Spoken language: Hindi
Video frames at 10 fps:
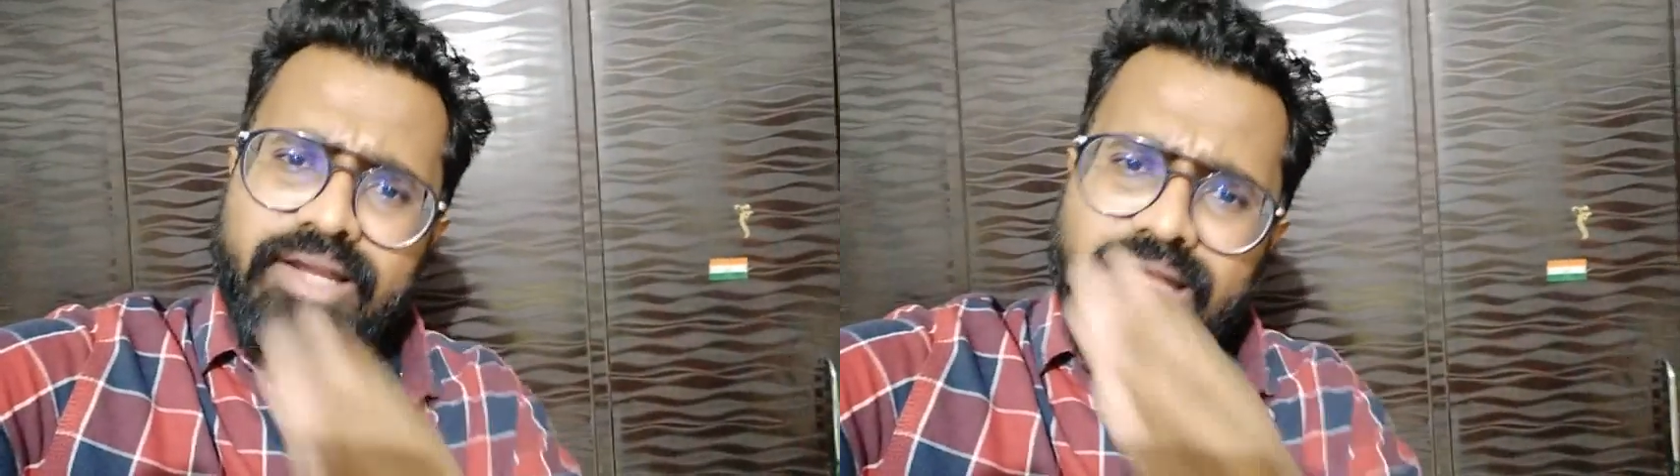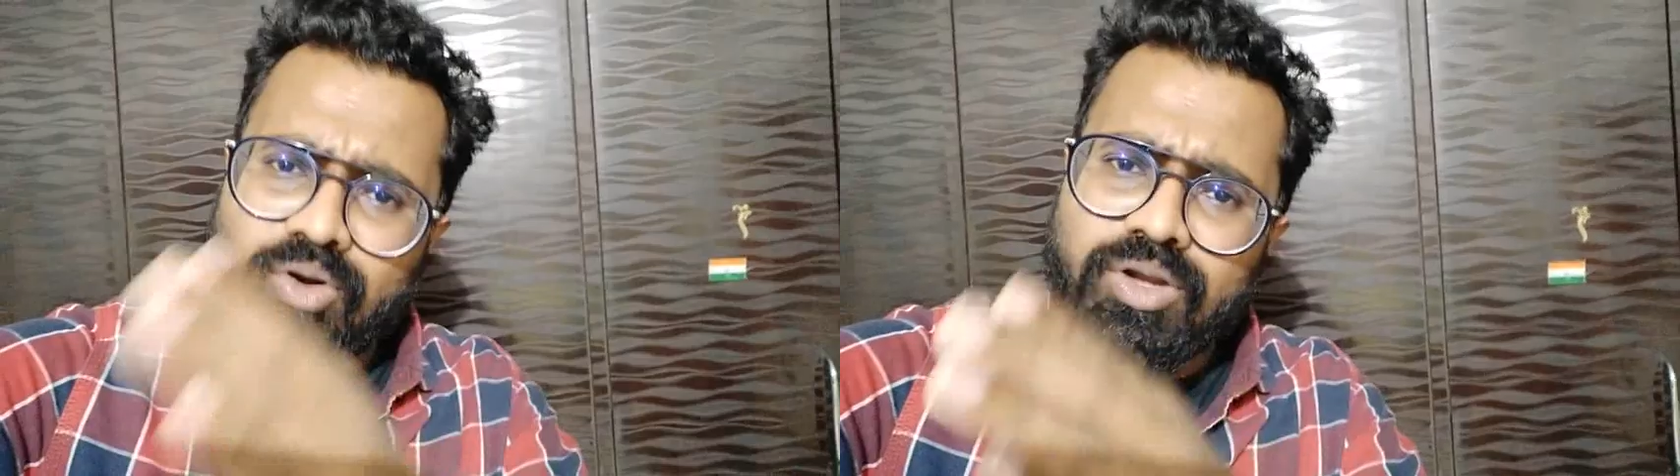
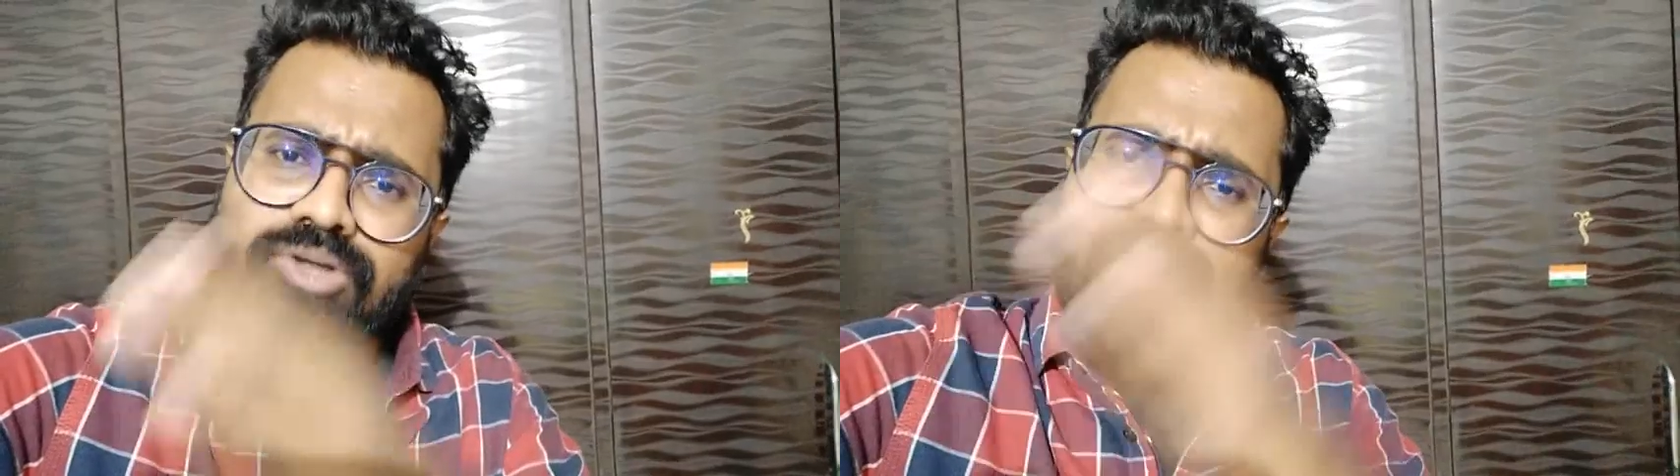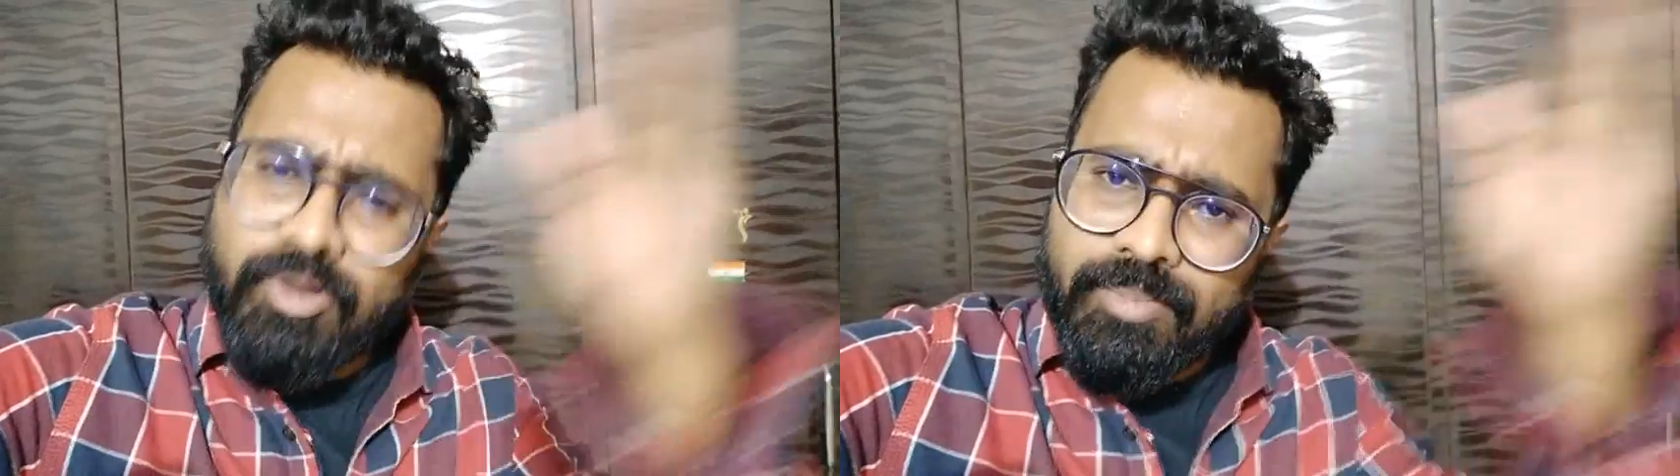औरत को
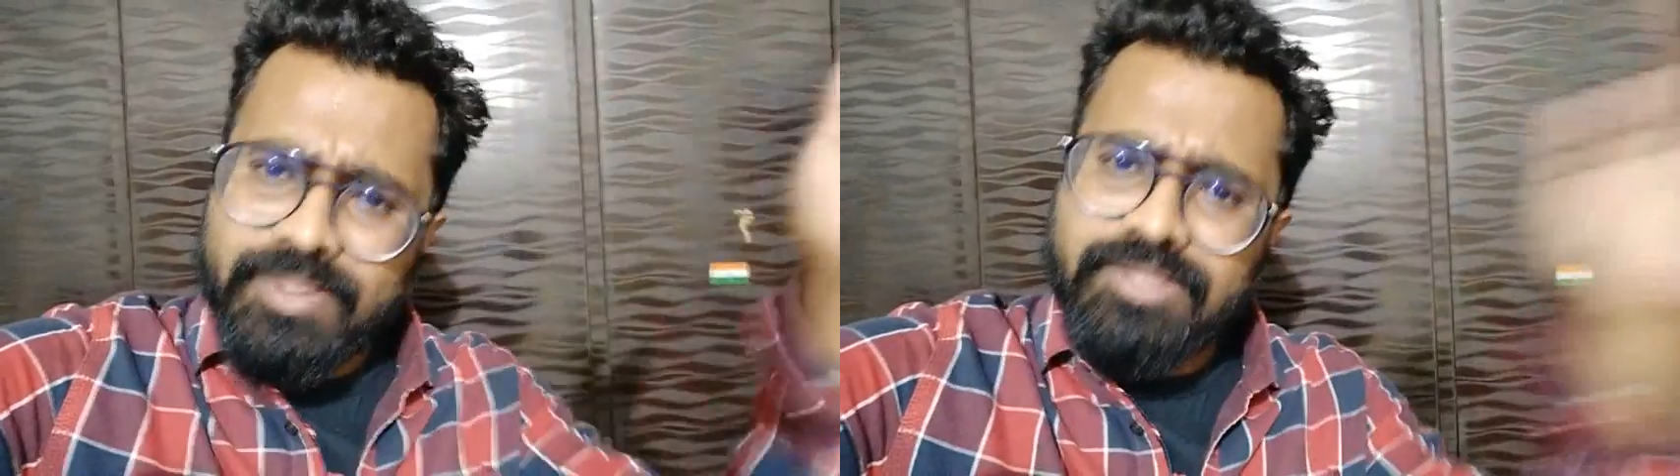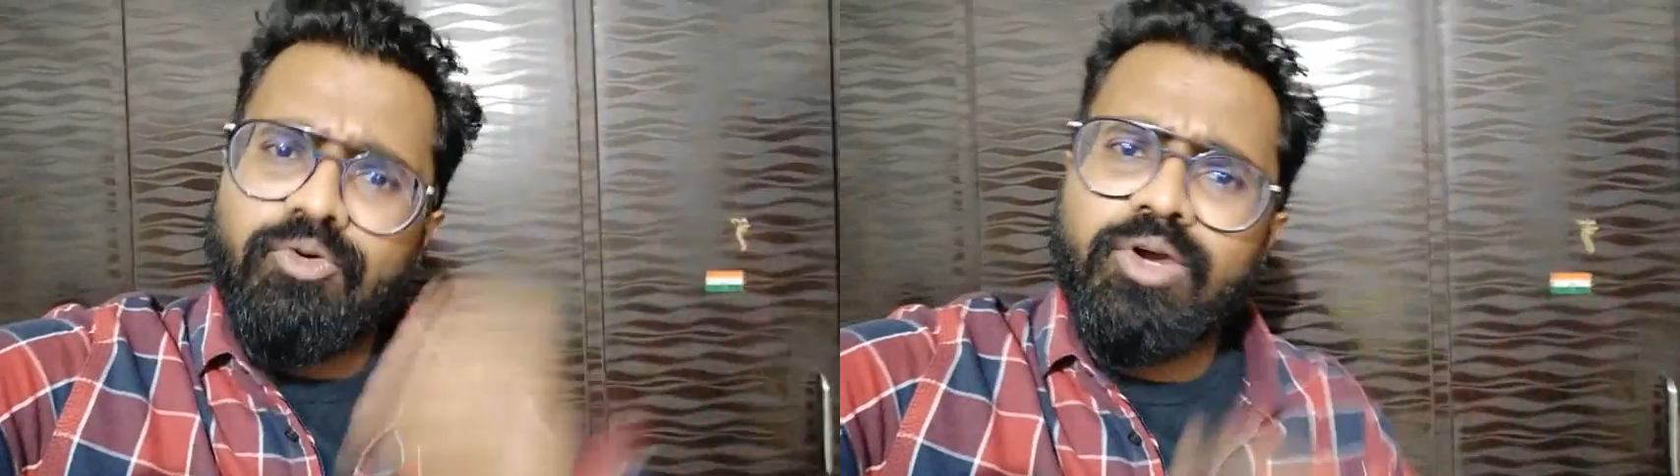प्रॉब्लम है
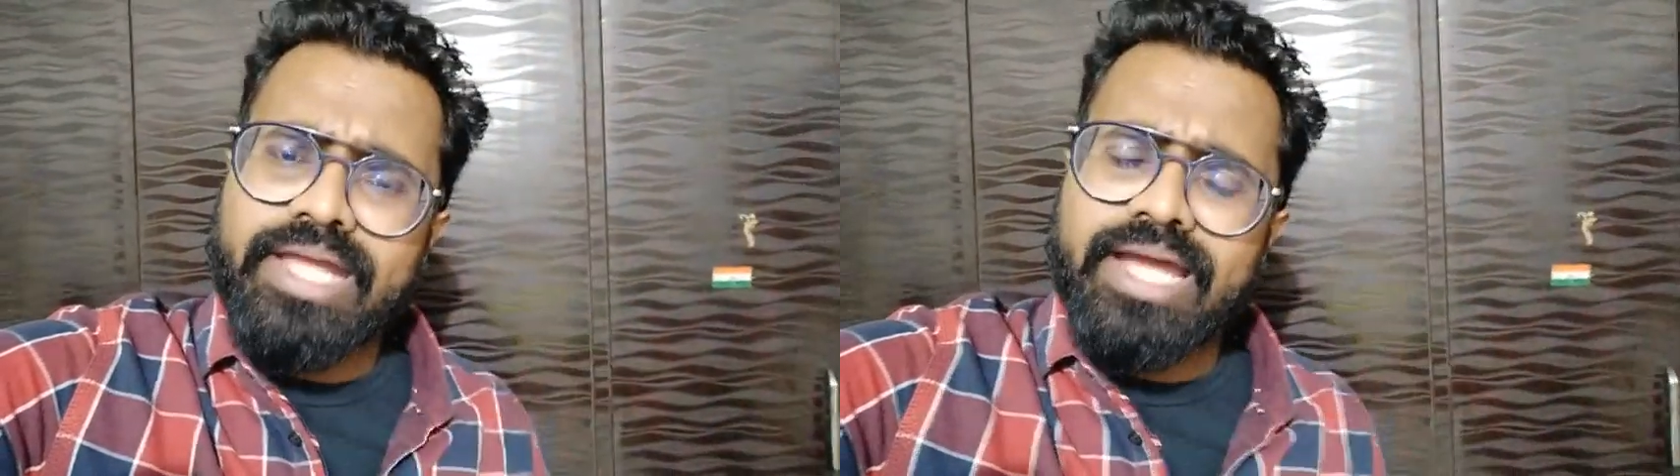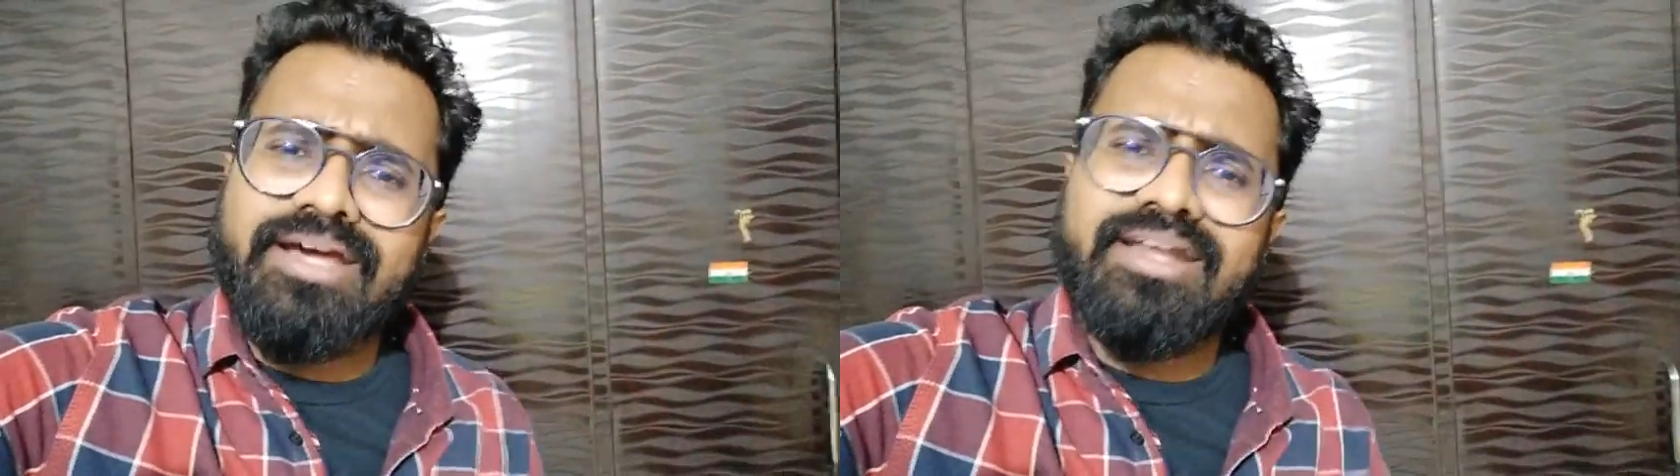तो वो
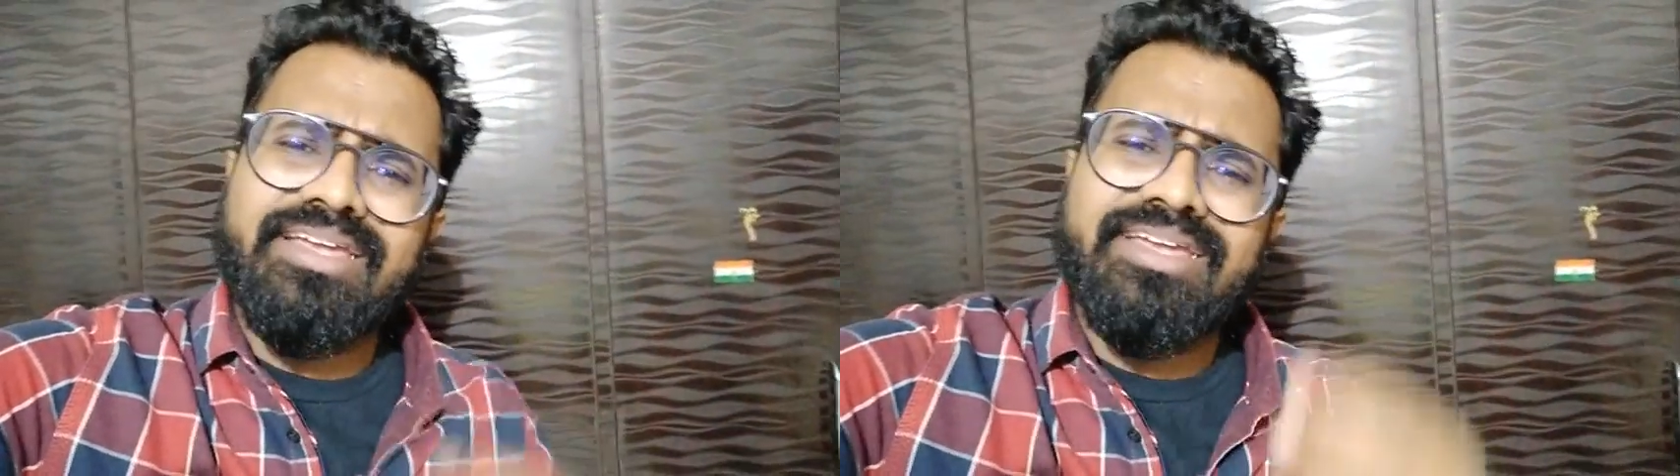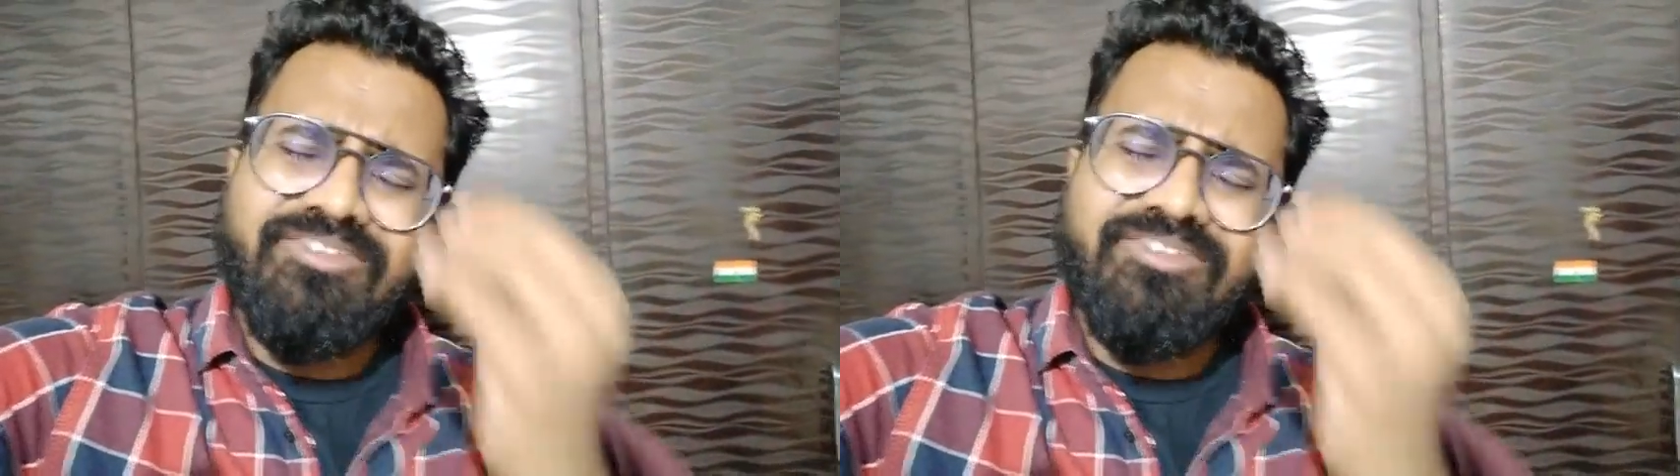रिएक्ट करेगी यार